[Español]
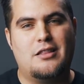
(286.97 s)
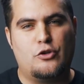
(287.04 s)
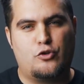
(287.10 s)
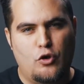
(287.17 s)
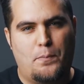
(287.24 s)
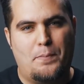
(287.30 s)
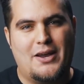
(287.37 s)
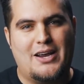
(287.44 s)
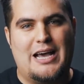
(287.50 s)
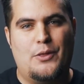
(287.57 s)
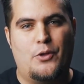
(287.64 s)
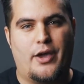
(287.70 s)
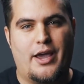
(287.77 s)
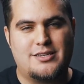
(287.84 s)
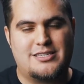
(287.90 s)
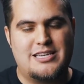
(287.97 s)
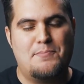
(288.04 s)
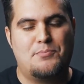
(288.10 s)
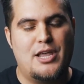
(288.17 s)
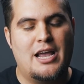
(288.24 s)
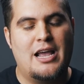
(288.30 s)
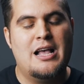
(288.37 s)
de sus pecados y
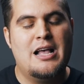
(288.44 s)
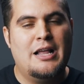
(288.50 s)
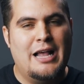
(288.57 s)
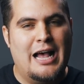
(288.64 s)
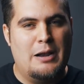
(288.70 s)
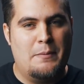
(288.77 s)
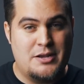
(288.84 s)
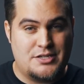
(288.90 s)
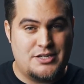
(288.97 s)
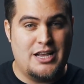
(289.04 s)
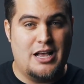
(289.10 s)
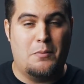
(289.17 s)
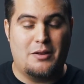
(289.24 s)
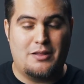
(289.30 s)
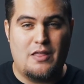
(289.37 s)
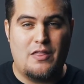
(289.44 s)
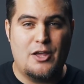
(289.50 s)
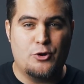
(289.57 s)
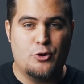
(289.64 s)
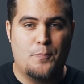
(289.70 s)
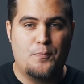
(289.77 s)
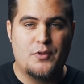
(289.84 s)
acepten al Mesías
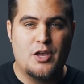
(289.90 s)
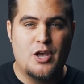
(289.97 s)
verdadero.